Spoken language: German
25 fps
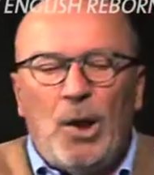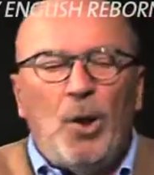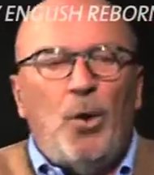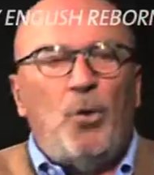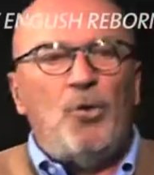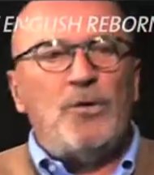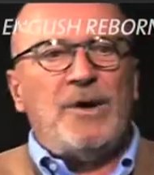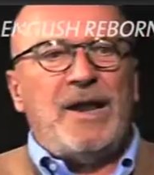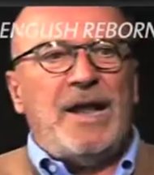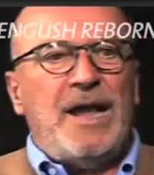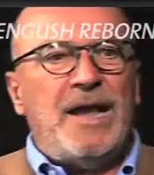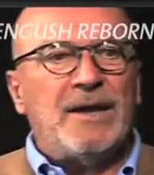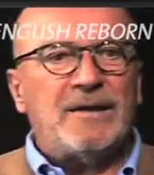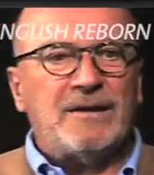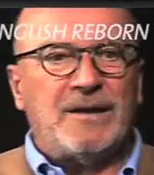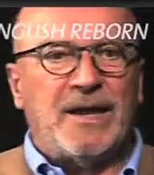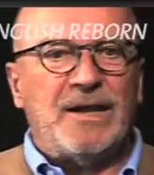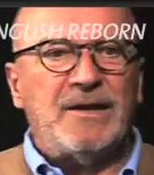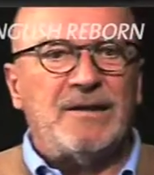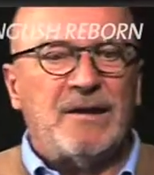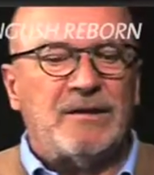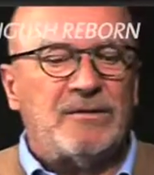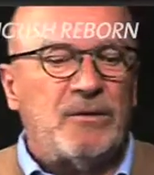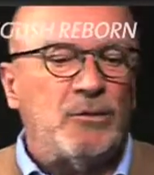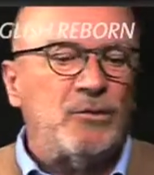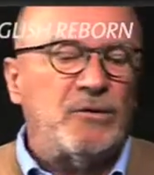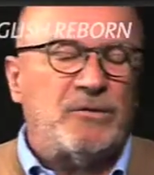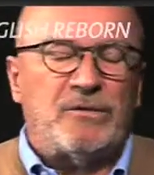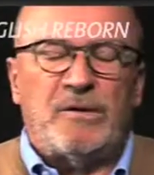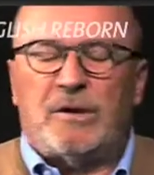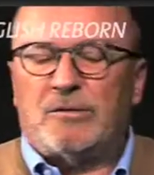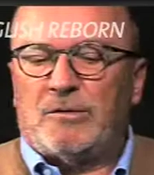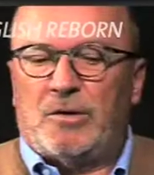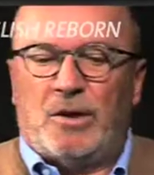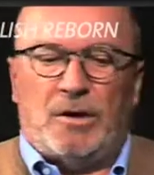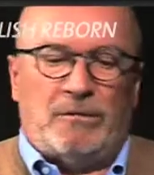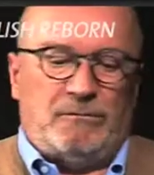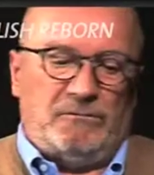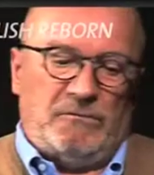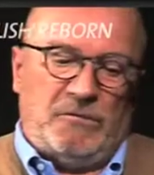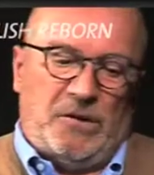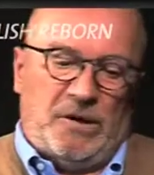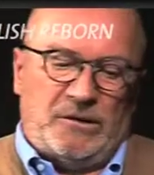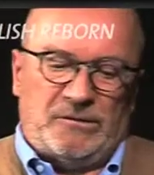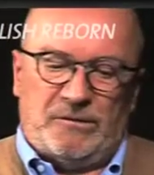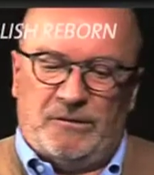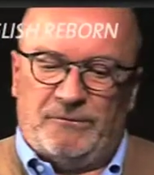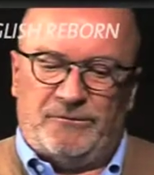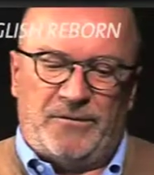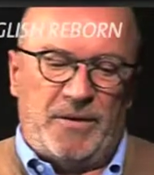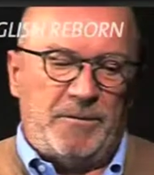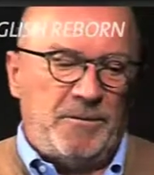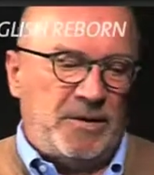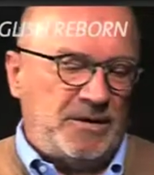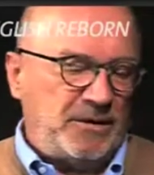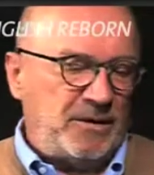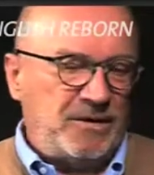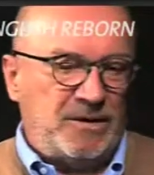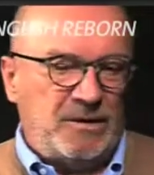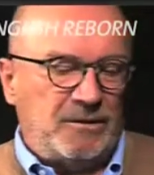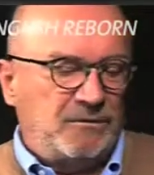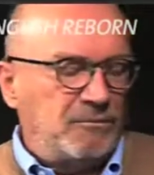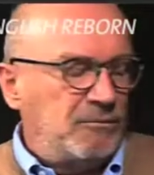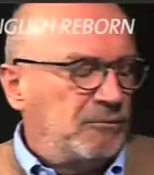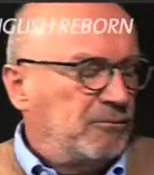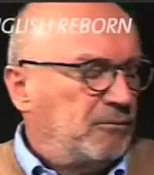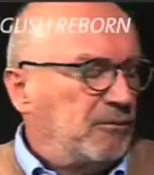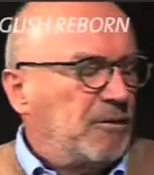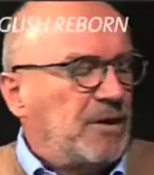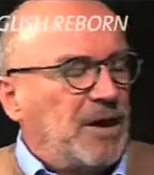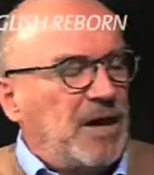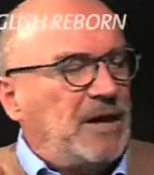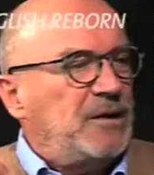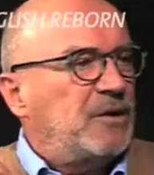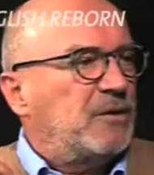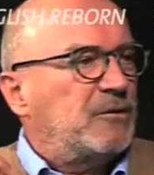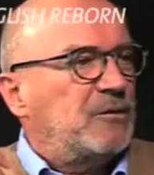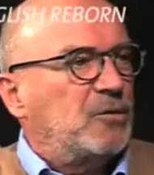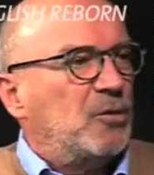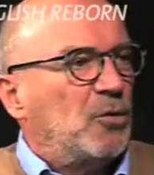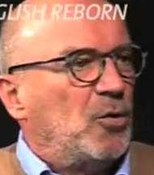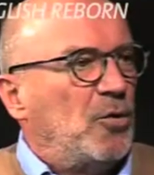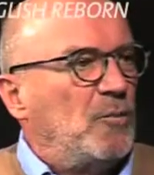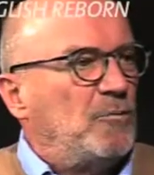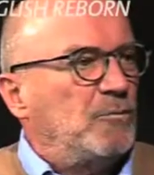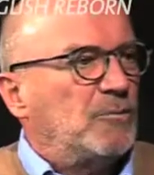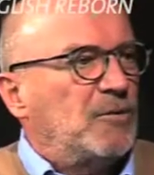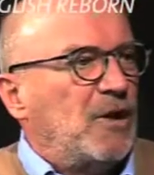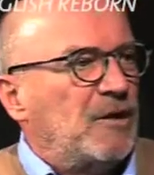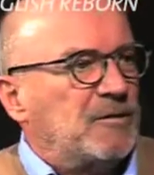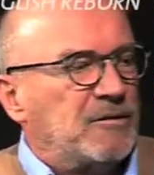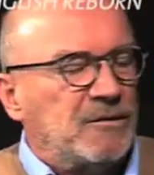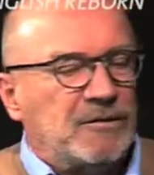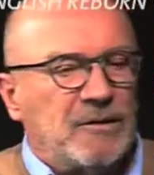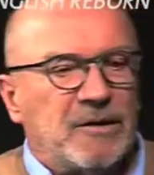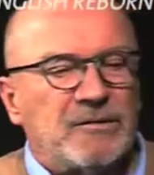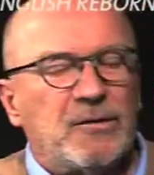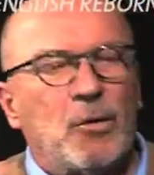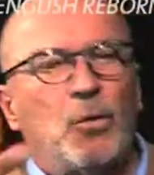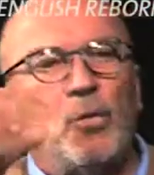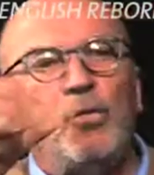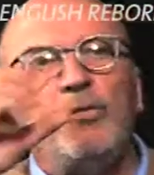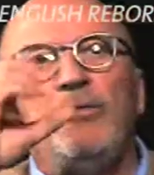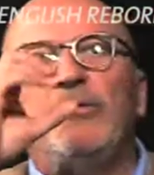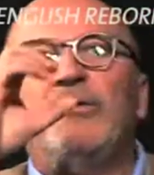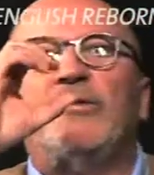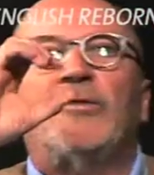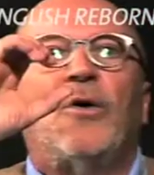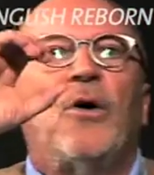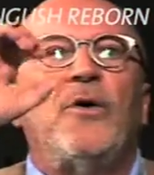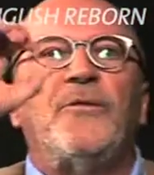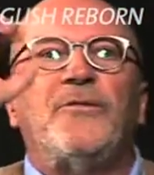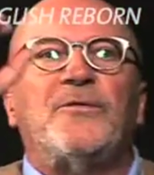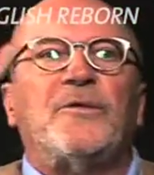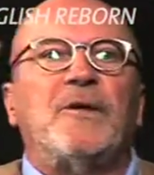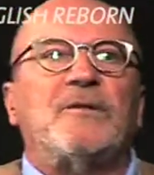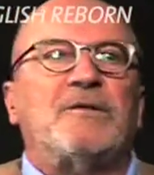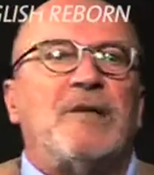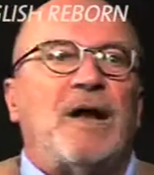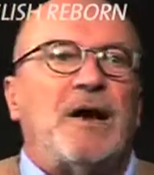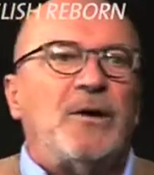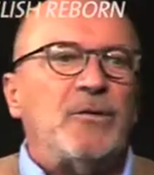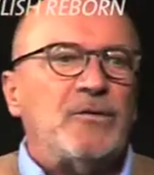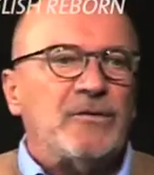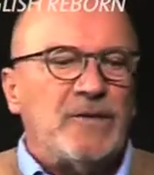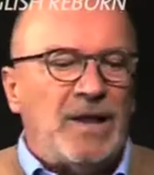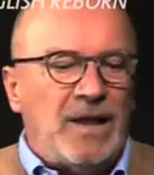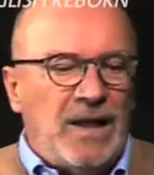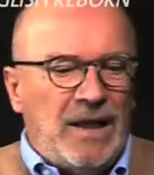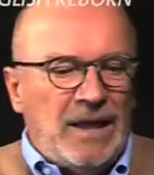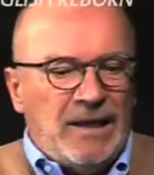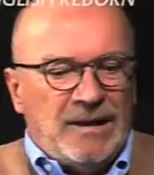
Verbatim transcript: Und er trinkt das und sagt, ja, also wenn man hier redet so rum, das und das und säuft das aus.